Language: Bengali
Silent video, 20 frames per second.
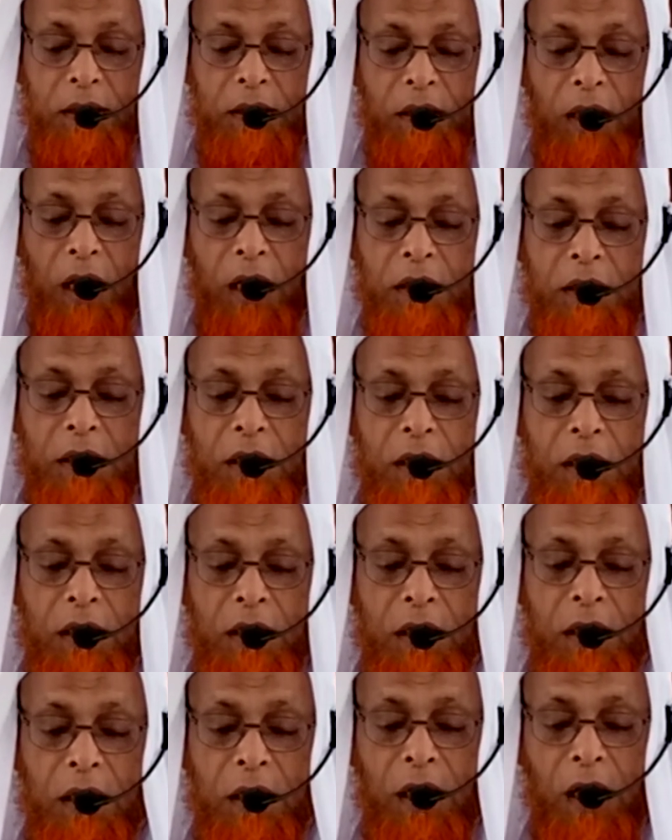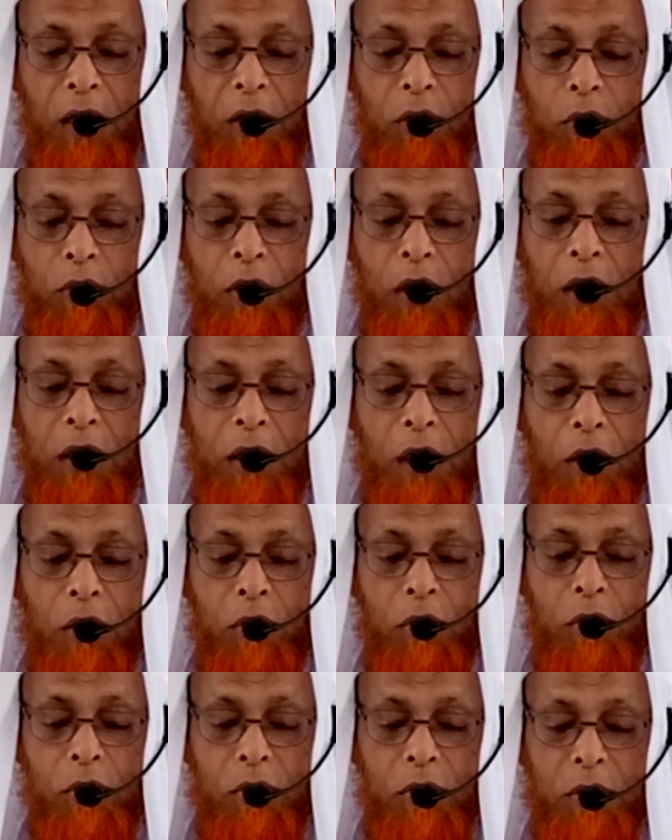তাদের কারো না
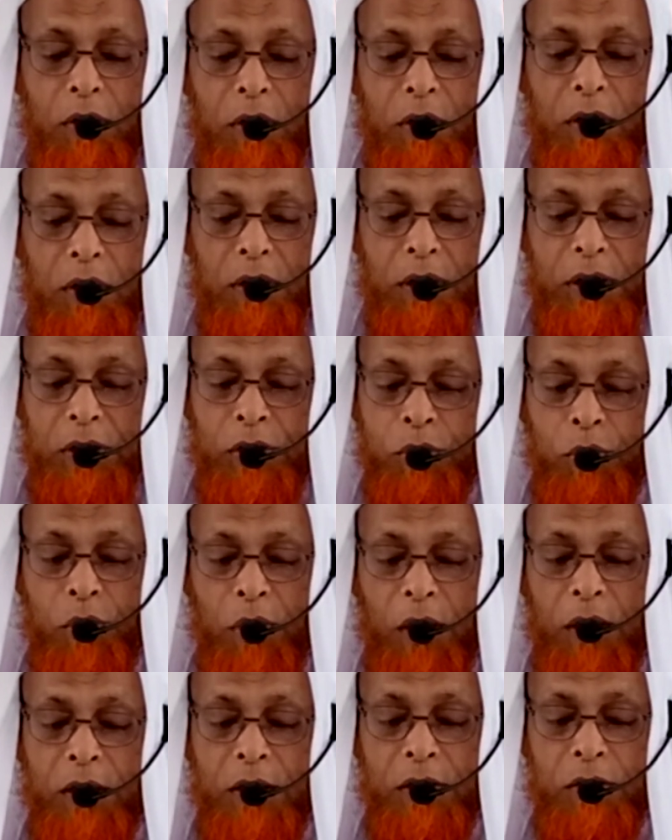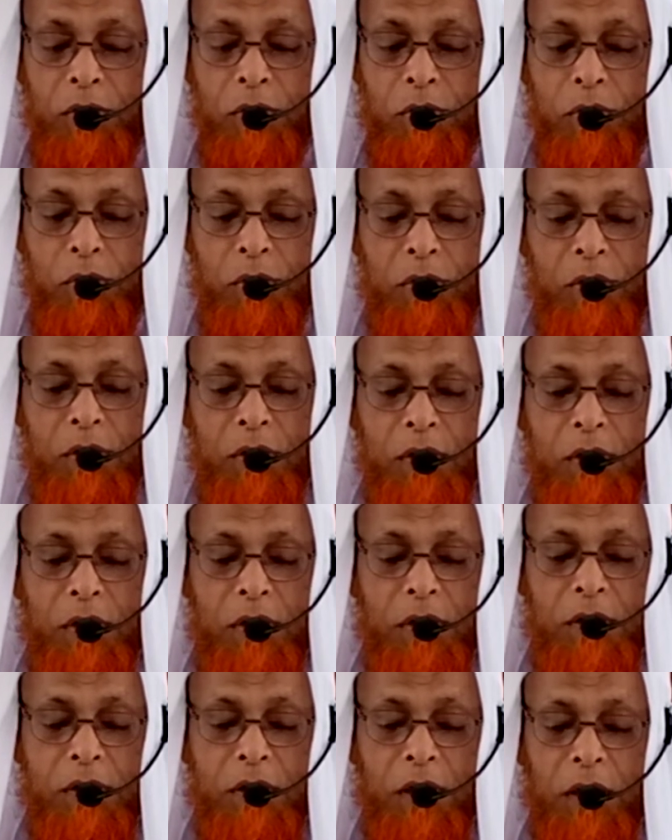কারো কিছু না কিছু
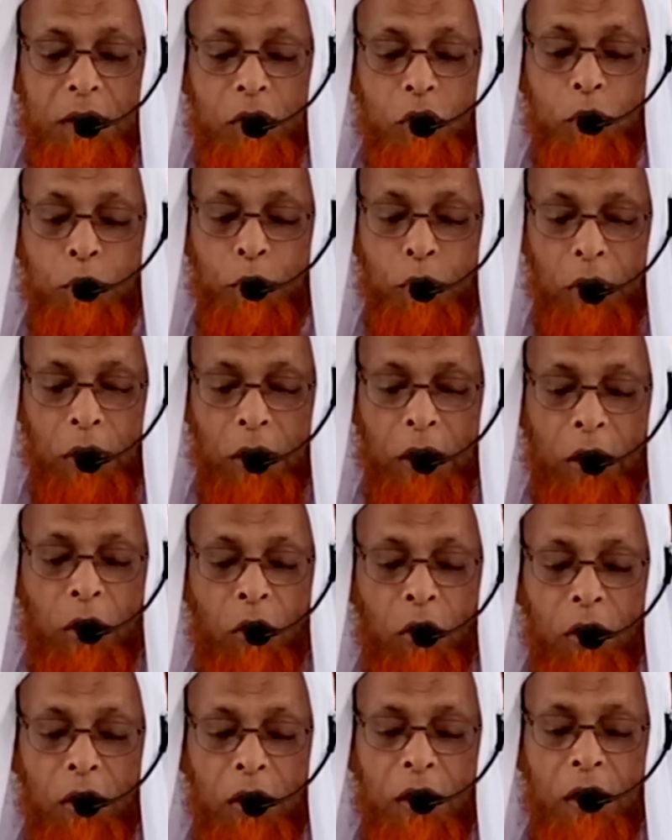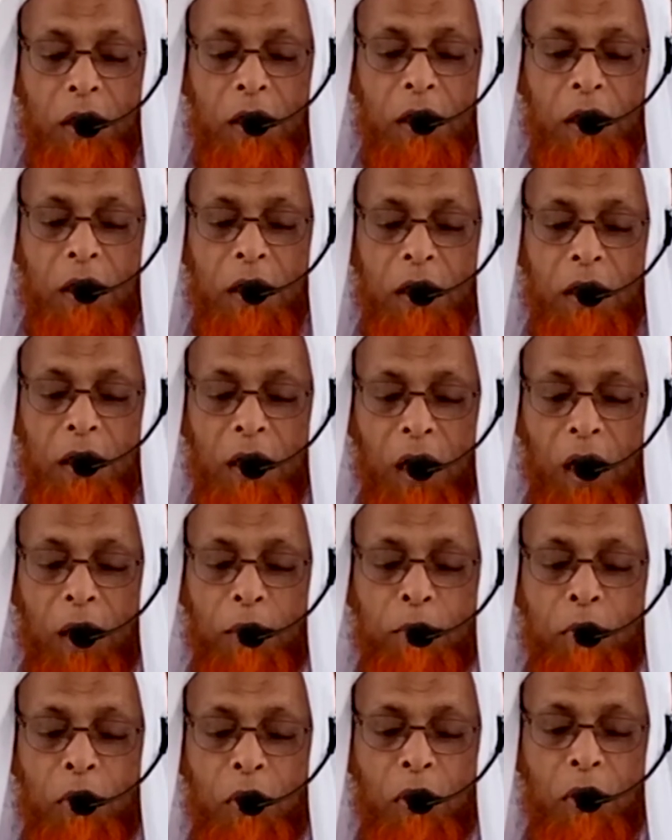যাতে উপকার হয়
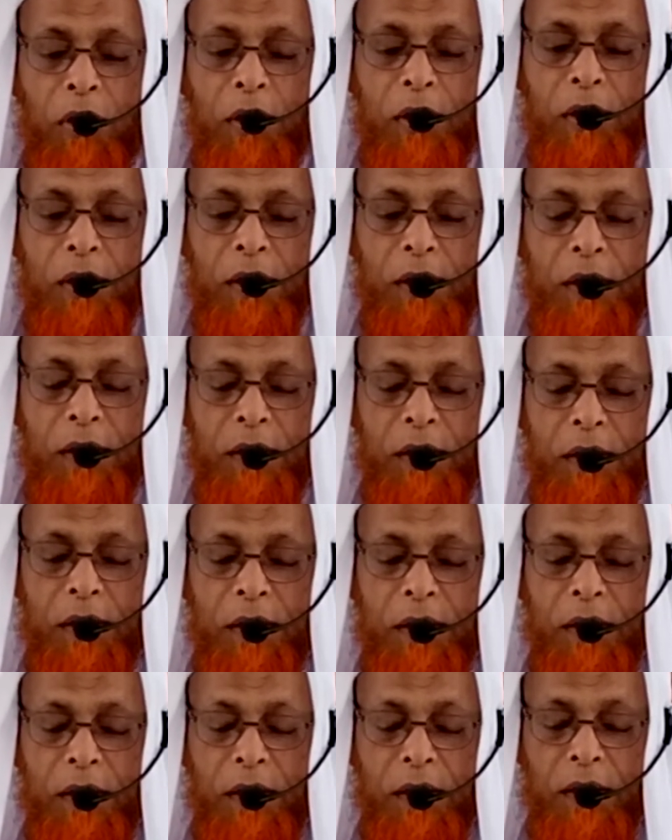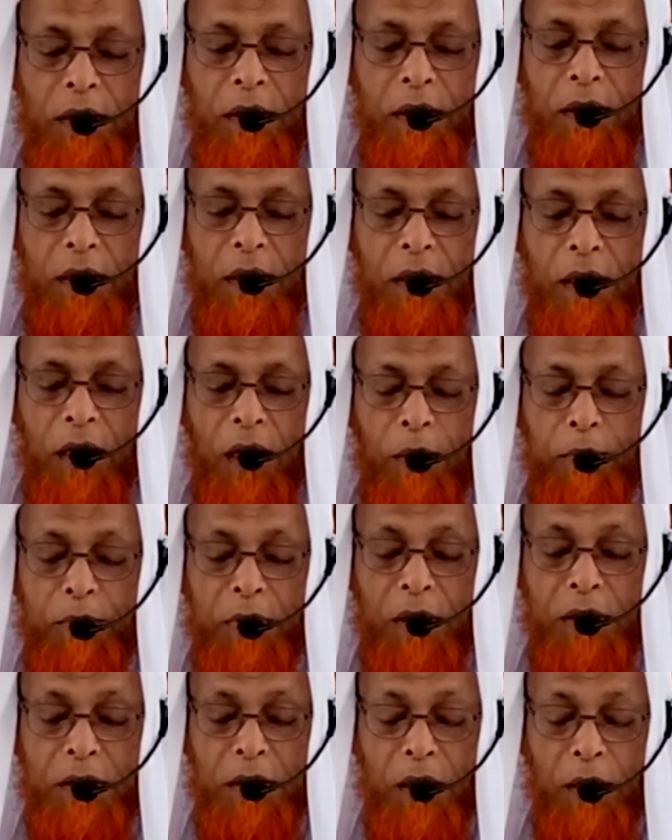লাভ হয়
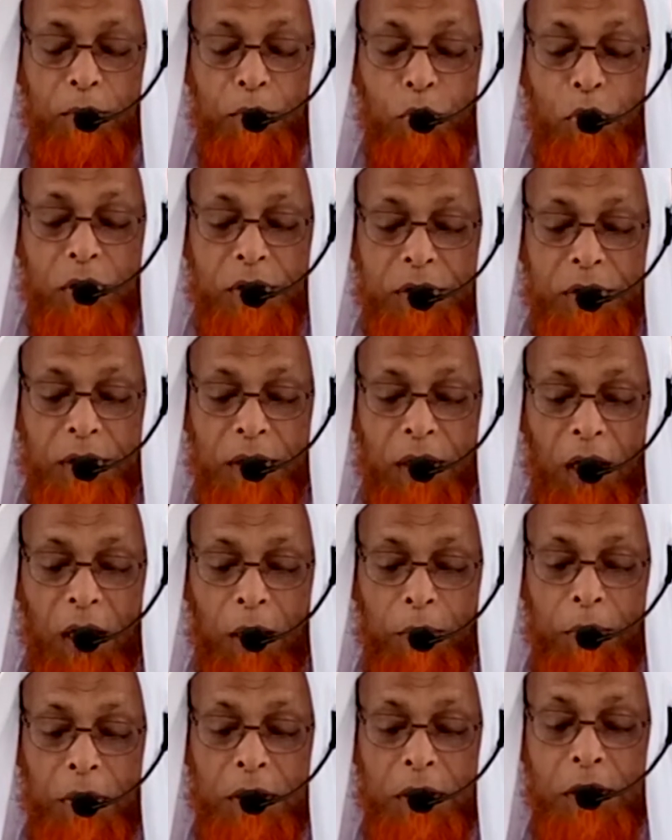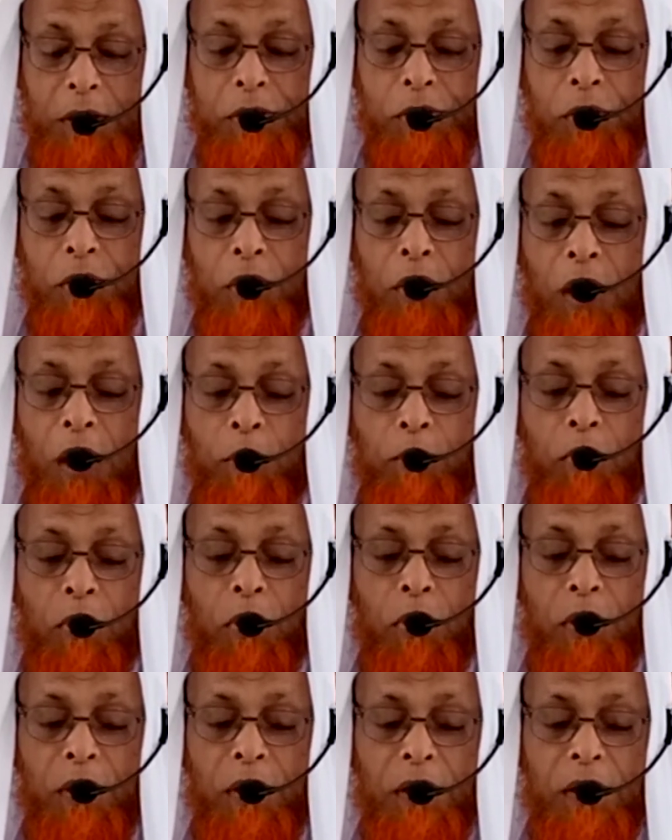আমরা যারা বলছি আমাদের জন্য লাভ
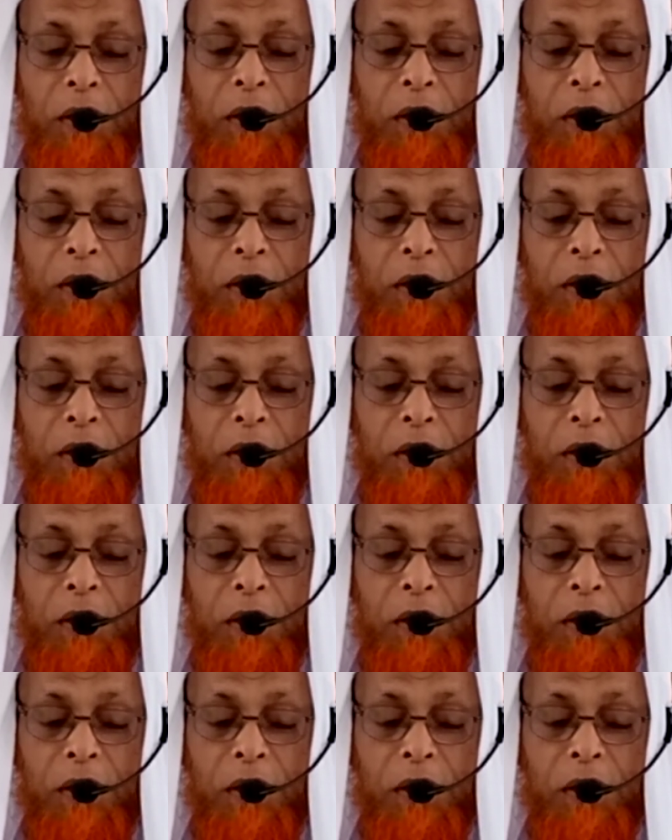হয়